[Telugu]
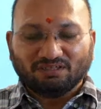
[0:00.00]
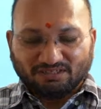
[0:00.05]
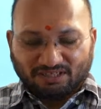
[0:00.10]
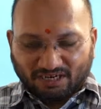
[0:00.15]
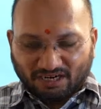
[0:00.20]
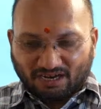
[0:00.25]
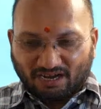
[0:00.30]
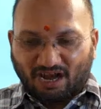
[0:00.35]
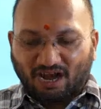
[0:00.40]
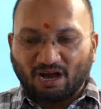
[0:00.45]

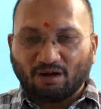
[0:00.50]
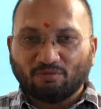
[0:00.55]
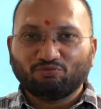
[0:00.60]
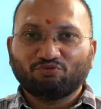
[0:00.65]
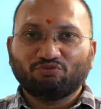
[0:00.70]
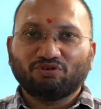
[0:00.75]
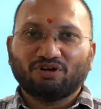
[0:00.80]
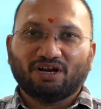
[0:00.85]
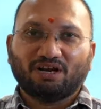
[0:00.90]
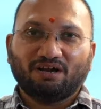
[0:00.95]
జర
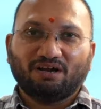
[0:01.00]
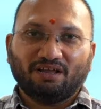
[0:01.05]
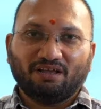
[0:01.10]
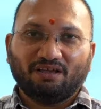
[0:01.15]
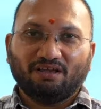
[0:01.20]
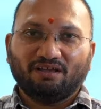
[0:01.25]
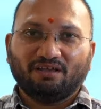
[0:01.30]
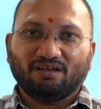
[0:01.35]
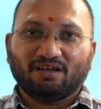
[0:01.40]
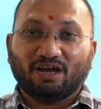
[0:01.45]
కామ్గా
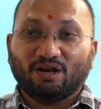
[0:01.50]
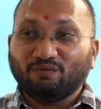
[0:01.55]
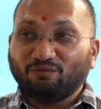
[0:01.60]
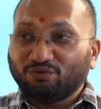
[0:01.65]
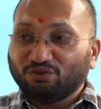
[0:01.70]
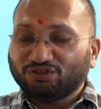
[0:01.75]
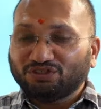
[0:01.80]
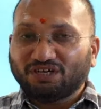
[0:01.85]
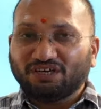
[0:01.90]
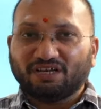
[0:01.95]
ఉండండి
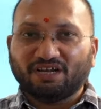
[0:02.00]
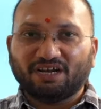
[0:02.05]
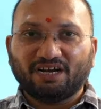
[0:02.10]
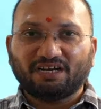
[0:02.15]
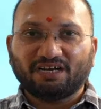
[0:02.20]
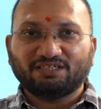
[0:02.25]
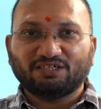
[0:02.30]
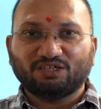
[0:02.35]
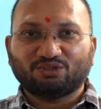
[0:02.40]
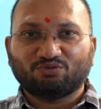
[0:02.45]
కన్ఫ్యూజన్
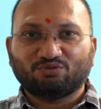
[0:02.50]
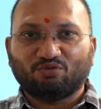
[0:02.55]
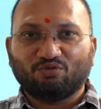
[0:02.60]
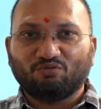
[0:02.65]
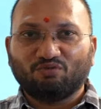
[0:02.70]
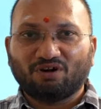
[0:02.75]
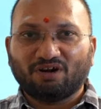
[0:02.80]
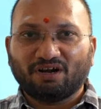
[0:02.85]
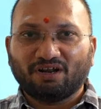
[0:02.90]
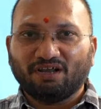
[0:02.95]
క్రియేట్
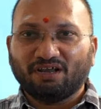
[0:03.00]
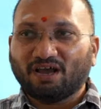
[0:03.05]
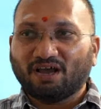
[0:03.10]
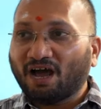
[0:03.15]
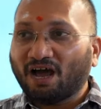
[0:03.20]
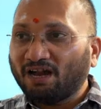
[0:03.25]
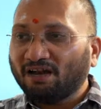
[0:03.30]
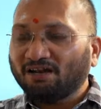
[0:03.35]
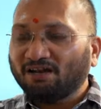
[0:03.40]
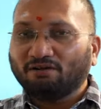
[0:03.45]
చేసుకోకుండ్రి
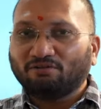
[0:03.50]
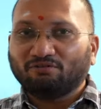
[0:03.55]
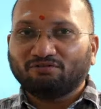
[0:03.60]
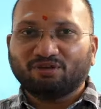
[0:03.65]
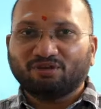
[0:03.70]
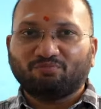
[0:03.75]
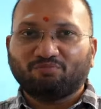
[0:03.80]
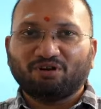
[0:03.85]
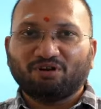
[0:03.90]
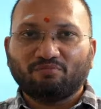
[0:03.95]
ఆళ్ళీళ్ళు
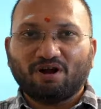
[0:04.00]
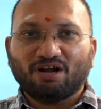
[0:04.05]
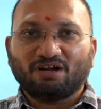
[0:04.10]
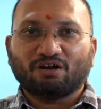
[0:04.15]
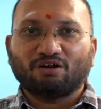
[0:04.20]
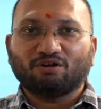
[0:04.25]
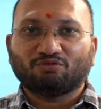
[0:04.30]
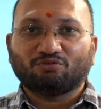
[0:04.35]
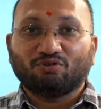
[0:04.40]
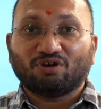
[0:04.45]
చెప్పిన
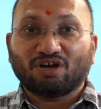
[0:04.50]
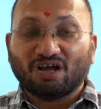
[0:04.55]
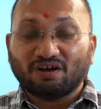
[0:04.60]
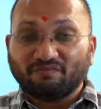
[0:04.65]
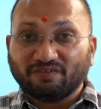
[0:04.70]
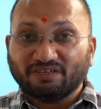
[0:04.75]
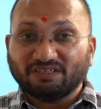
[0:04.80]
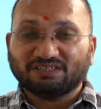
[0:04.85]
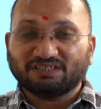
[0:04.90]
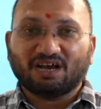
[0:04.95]
మాటలతో
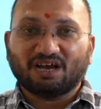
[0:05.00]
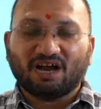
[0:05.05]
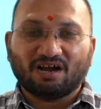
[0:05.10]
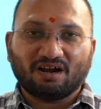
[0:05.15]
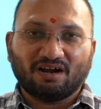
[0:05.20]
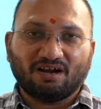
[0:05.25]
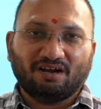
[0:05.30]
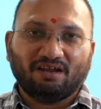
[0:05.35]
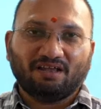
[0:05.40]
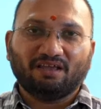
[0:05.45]
కన్విన్స్
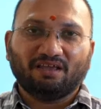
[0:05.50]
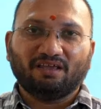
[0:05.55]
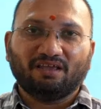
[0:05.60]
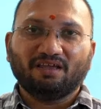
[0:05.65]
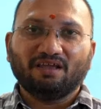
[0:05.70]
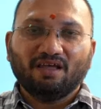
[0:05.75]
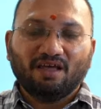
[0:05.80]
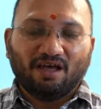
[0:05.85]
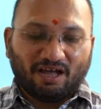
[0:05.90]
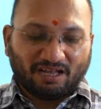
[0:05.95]
కాకండి
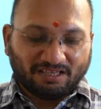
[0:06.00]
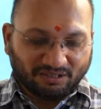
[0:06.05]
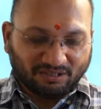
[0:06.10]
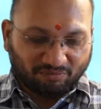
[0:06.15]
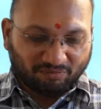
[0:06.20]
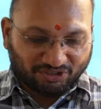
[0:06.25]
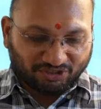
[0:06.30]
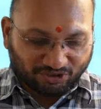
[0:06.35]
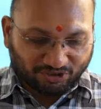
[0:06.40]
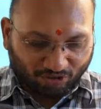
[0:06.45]
అని
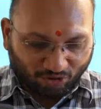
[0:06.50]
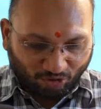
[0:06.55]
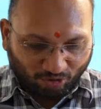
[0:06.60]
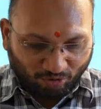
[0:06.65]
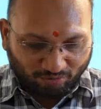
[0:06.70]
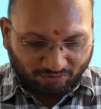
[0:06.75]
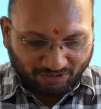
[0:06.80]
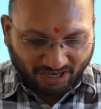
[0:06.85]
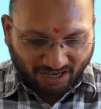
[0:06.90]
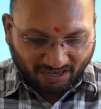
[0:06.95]
చెప్పి
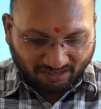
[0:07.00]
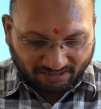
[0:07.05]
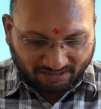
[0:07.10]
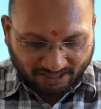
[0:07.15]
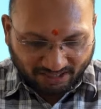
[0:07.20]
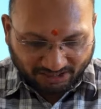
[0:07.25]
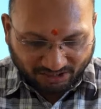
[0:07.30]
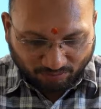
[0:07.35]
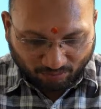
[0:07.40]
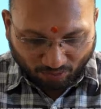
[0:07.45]
చిత్రగుప్త నాకు
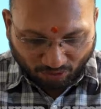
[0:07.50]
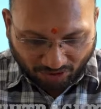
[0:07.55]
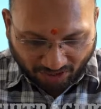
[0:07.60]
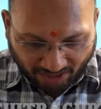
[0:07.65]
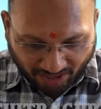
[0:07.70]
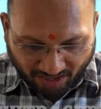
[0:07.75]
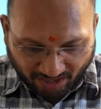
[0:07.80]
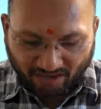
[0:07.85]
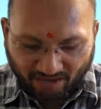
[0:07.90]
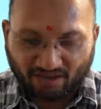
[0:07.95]
తెలిసి
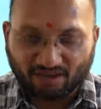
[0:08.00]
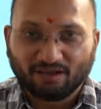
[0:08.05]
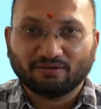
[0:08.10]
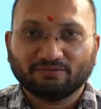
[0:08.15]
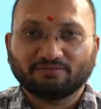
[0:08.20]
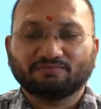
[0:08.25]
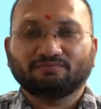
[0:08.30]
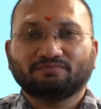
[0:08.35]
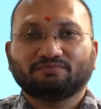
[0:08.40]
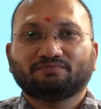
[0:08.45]
మొన్ననే
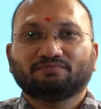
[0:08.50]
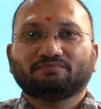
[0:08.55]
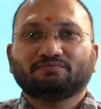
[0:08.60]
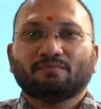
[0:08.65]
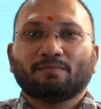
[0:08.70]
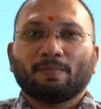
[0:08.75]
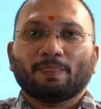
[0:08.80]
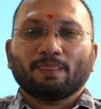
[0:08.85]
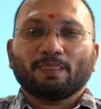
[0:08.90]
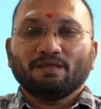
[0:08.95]

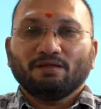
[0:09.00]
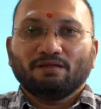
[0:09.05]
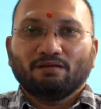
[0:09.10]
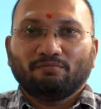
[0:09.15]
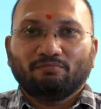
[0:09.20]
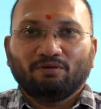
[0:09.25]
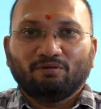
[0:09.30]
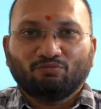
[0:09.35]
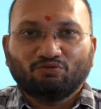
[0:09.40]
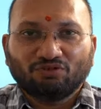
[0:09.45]

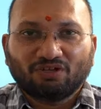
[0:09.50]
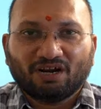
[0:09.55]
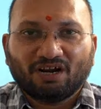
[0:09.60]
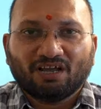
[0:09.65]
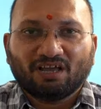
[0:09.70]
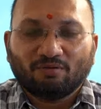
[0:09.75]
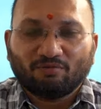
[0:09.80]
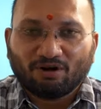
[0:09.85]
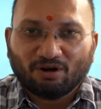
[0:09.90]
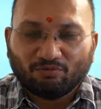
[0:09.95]
మీ ముందర
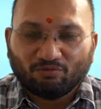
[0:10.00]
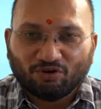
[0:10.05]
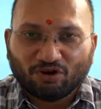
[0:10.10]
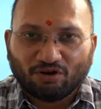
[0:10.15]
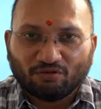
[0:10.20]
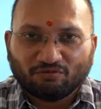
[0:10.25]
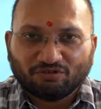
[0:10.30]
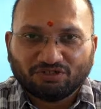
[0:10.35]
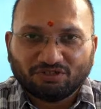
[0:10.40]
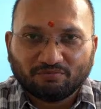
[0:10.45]
కెమెరా
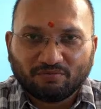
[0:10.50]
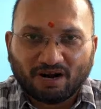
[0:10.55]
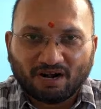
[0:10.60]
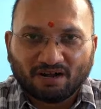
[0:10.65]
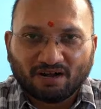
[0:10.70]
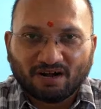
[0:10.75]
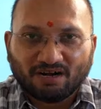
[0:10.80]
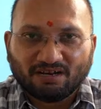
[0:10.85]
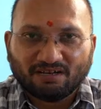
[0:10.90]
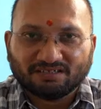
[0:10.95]
ముంగడికి వచ్చి
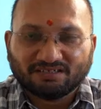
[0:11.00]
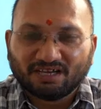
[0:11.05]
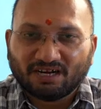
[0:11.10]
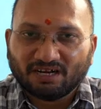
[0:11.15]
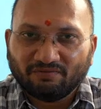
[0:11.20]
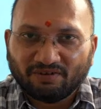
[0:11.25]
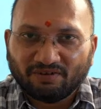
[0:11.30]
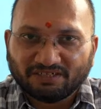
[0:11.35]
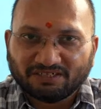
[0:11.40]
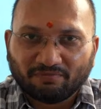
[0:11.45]
మాట్లాడిన
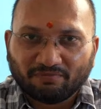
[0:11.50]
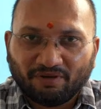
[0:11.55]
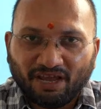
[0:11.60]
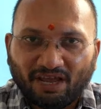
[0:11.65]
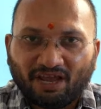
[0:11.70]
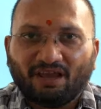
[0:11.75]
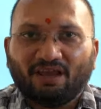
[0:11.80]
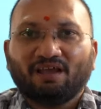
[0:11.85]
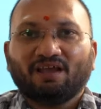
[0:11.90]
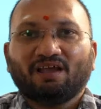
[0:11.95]
సన్నివేశమే